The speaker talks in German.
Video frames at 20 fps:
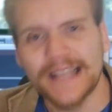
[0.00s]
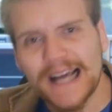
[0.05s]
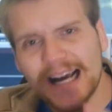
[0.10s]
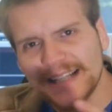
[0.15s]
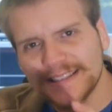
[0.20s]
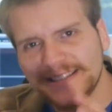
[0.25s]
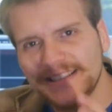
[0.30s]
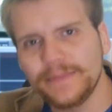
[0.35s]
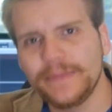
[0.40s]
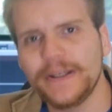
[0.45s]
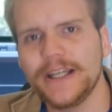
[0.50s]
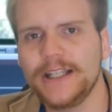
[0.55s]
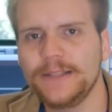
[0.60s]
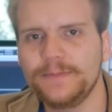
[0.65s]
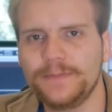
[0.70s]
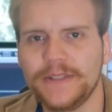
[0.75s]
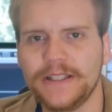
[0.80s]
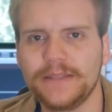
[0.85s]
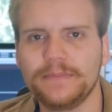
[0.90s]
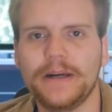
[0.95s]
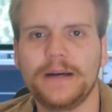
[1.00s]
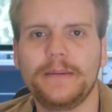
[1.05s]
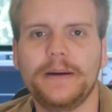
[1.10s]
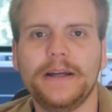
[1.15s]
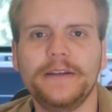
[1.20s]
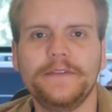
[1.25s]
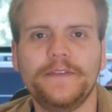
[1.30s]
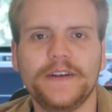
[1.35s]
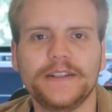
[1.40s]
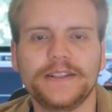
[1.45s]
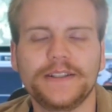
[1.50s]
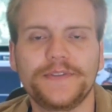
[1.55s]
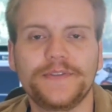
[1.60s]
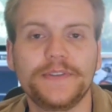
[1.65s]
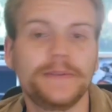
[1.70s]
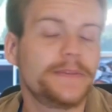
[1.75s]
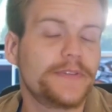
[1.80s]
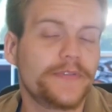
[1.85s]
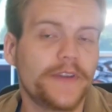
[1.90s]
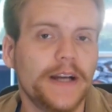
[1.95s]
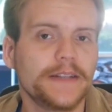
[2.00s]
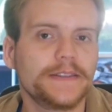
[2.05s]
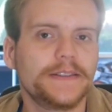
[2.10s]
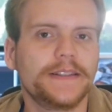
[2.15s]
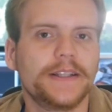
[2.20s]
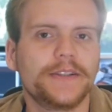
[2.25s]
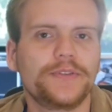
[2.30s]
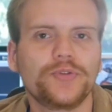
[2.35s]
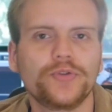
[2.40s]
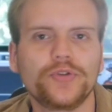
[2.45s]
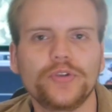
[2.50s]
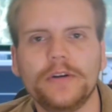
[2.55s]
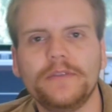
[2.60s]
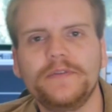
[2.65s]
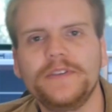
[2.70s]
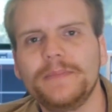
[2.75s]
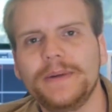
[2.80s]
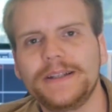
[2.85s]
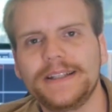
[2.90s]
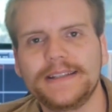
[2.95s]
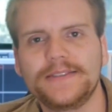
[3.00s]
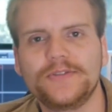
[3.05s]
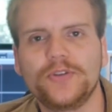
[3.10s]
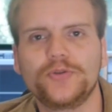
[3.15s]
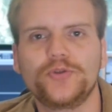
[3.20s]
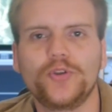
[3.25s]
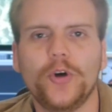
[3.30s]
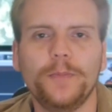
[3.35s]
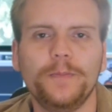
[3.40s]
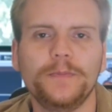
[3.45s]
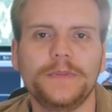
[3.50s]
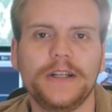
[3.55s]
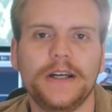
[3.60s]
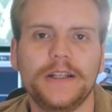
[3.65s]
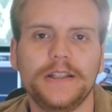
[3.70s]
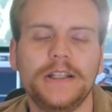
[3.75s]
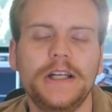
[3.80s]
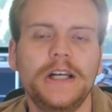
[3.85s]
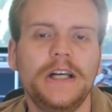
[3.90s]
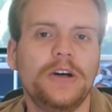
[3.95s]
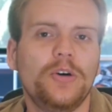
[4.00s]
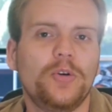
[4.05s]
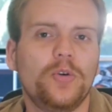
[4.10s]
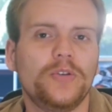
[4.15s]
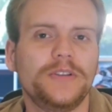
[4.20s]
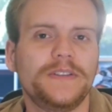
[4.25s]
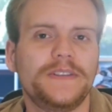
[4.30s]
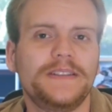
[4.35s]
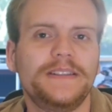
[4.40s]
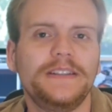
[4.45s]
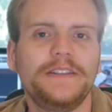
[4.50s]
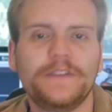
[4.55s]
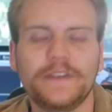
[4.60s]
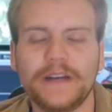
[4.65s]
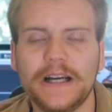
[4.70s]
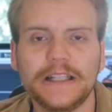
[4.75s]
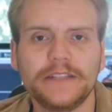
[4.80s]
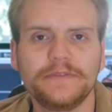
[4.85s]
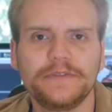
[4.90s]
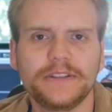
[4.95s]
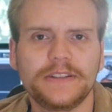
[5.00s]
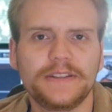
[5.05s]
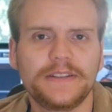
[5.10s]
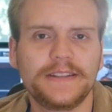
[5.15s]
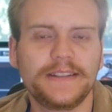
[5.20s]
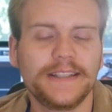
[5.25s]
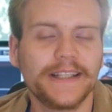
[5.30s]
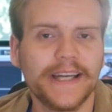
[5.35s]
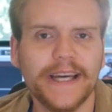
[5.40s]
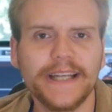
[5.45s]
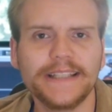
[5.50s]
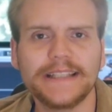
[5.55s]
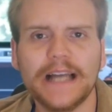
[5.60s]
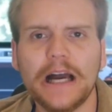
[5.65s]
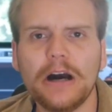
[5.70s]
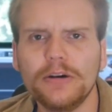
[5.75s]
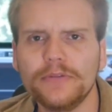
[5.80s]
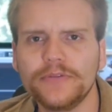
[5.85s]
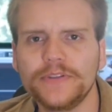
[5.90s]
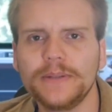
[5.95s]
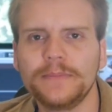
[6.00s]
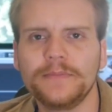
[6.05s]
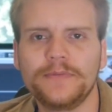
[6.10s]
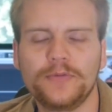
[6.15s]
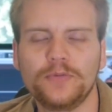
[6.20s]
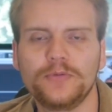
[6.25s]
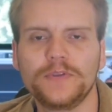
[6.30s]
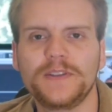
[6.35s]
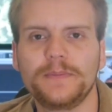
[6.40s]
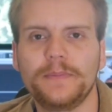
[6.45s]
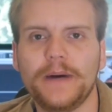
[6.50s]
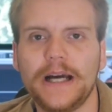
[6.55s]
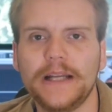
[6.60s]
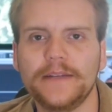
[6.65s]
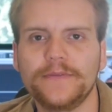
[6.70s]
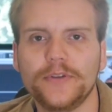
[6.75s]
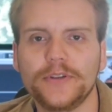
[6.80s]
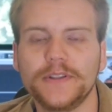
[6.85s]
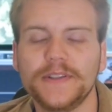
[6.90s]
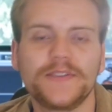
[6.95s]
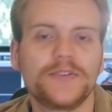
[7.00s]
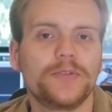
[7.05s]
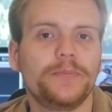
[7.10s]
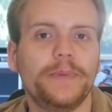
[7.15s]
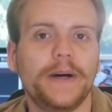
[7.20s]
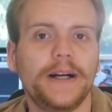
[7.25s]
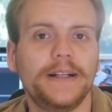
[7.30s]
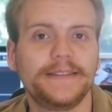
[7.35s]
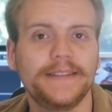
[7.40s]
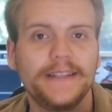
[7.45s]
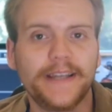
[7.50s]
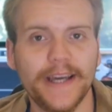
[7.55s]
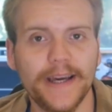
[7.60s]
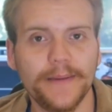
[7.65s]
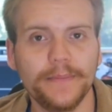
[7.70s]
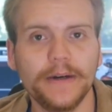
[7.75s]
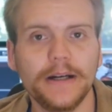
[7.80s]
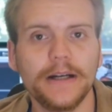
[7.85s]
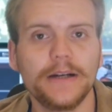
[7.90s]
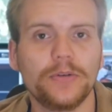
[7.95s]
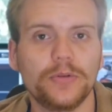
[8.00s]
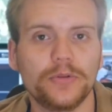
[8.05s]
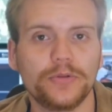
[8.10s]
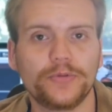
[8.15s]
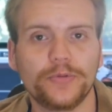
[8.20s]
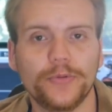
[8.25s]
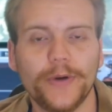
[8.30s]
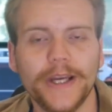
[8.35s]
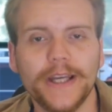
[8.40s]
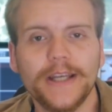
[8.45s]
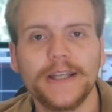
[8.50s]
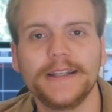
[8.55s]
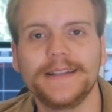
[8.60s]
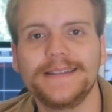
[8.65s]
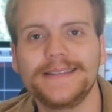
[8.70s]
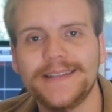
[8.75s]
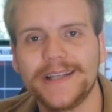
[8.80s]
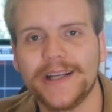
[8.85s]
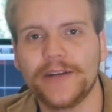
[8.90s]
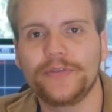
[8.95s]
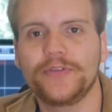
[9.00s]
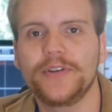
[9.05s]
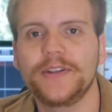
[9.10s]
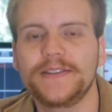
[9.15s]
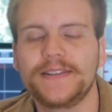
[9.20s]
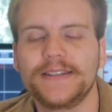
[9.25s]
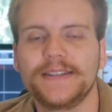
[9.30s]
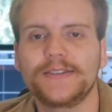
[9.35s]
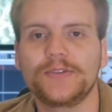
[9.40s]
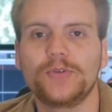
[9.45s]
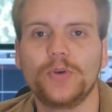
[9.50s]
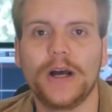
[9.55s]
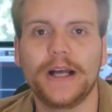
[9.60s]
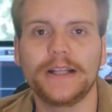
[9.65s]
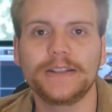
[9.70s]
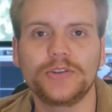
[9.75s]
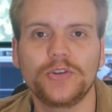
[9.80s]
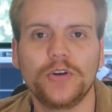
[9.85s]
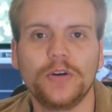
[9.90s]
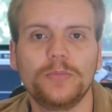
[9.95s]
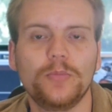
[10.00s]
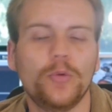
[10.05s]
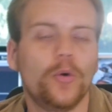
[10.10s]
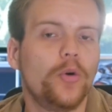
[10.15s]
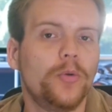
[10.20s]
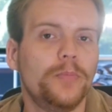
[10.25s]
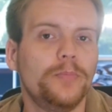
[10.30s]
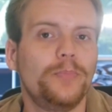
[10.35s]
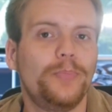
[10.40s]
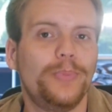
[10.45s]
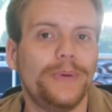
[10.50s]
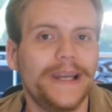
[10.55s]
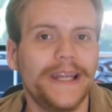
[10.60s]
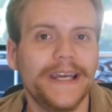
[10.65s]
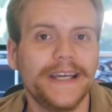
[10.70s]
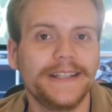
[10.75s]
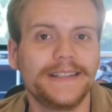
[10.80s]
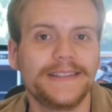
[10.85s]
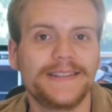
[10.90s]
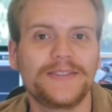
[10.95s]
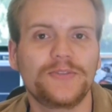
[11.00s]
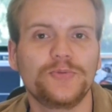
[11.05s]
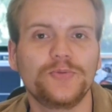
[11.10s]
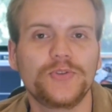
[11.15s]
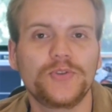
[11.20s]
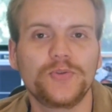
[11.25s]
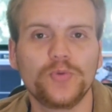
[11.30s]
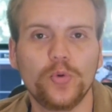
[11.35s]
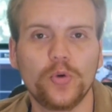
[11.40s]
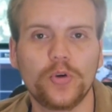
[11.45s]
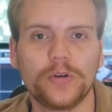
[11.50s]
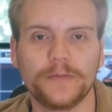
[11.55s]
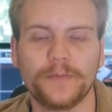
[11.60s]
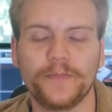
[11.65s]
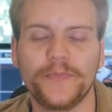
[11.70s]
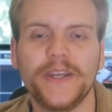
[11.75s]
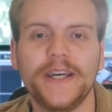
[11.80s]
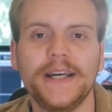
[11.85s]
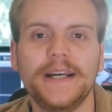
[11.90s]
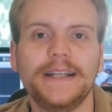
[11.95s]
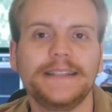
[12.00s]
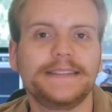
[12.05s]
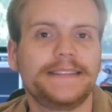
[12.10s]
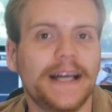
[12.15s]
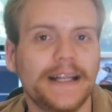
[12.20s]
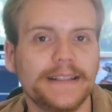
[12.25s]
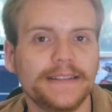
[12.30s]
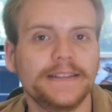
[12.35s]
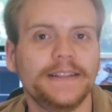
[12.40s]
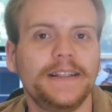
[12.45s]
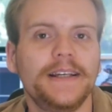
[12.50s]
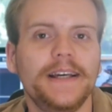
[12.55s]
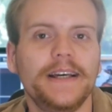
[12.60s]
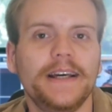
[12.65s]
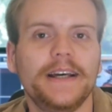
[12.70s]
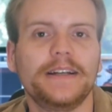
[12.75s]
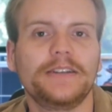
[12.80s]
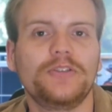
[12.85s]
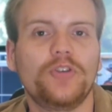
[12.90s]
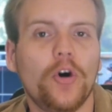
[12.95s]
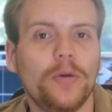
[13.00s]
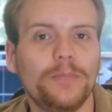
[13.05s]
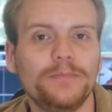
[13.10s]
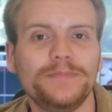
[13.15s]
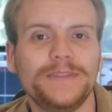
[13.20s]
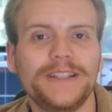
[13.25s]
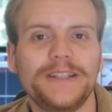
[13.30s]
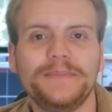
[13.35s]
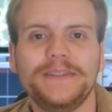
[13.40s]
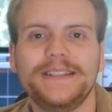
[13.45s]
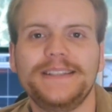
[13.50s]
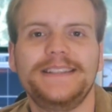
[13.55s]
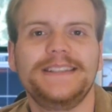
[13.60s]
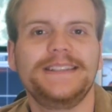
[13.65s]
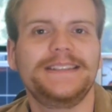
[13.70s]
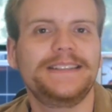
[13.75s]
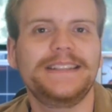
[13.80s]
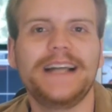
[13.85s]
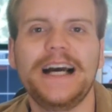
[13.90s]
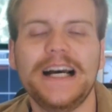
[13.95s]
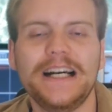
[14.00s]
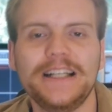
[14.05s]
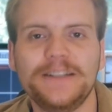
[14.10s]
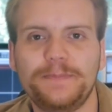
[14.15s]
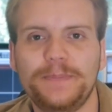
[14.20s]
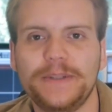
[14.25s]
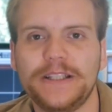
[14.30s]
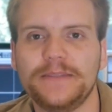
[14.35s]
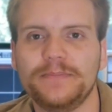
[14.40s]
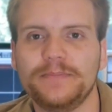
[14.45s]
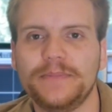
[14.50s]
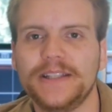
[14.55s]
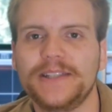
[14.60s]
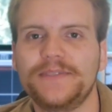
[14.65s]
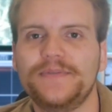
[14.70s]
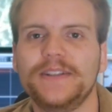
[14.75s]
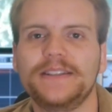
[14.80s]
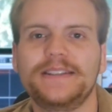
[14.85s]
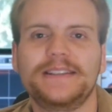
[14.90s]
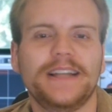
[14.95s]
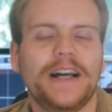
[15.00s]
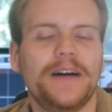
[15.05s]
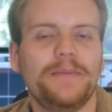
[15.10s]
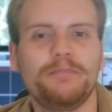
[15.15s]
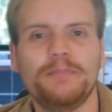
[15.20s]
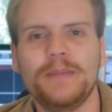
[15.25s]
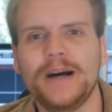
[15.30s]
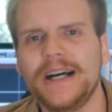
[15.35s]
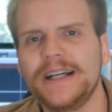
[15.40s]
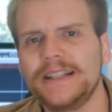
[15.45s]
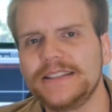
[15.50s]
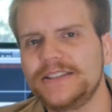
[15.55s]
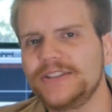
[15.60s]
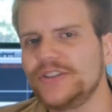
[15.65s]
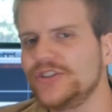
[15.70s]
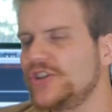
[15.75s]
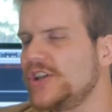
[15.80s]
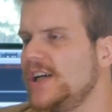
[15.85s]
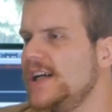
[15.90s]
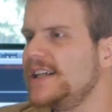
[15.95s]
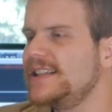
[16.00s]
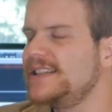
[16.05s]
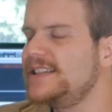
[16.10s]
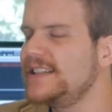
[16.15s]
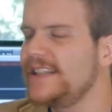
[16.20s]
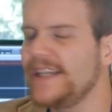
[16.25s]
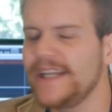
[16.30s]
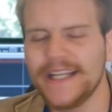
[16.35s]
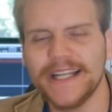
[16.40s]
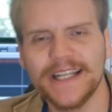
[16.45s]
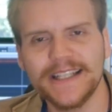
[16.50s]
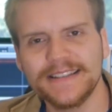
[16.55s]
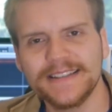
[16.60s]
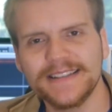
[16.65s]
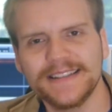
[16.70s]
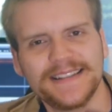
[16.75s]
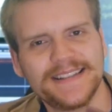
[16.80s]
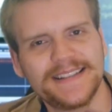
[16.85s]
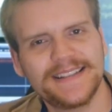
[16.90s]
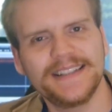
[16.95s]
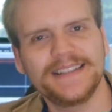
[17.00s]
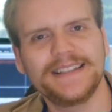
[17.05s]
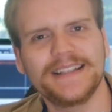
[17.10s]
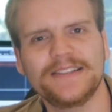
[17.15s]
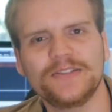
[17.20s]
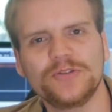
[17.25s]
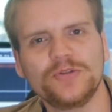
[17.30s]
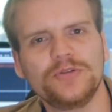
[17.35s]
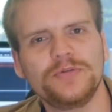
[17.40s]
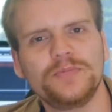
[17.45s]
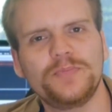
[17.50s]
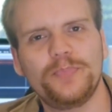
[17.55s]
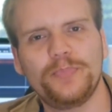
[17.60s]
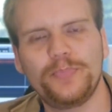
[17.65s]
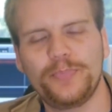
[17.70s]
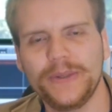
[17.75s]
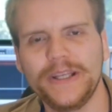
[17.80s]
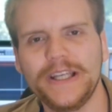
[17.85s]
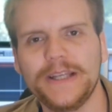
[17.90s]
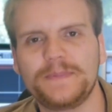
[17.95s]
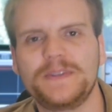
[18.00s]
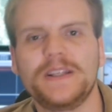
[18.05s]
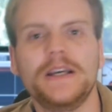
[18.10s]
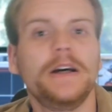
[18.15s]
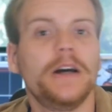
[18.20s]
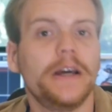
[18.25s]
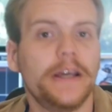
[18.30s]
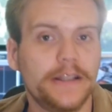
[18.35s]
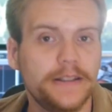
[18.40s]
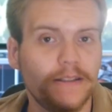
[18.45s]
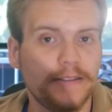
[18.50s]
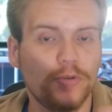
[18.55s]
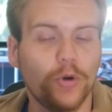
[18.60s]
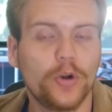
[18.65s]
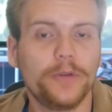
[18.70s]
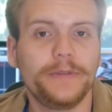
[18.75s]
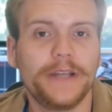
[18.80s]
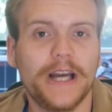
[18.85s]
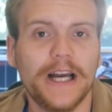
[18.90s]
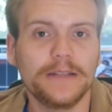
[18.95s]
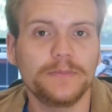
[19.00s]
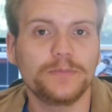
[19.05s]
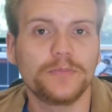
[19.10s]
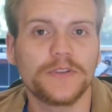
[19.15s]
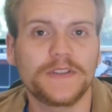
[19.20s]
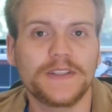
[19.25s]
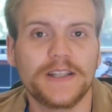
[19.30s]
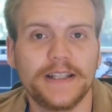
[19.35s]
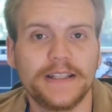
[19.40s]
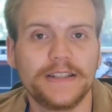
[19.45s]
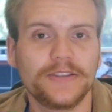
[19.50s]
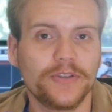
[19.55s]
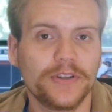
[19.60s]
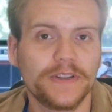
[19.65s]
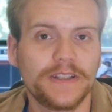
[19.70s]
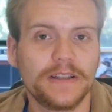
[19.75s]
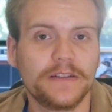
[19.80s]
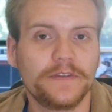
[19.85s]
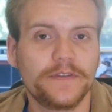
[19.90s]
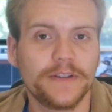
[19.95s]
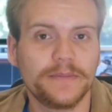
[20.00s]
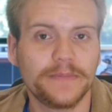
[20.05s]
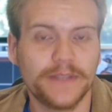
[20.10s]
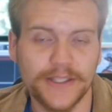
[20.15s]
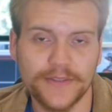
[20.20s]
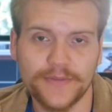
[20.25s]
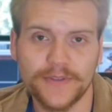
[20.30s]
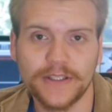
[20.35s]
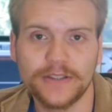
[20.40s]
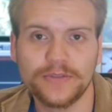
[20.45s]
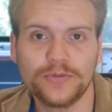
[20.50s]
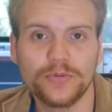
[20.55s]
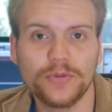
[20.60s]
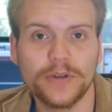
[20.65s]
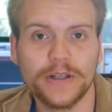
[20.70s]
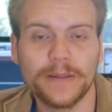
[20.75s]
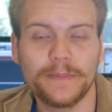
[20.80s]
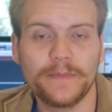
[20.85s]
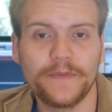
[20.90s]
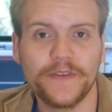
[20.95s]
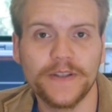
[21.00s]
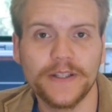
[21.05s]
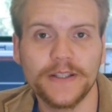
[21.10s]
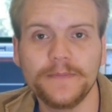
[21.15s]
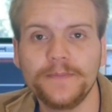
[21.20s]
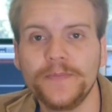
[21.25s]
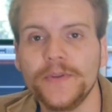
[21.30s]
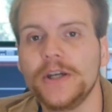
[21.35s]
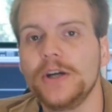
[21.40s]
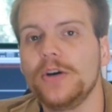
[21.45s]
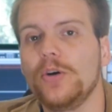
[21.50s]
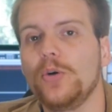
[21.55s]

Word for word: Nach dem Erdbeben am Anfang des Films fragt sich der Zuschauer, wie man das noch toppen kann. Und die Frage wird direkt auf dem Fuße beantwortet, sobald Emma und Ray in San Francisco ankommen, um Blake zu suchen. Dann kommen nämlich die Nachbeben. Es wird dramatisch. Die Erde zittert und bebt. In Dolby Atmos kann ich euch den Film deswegen nur empfehlen.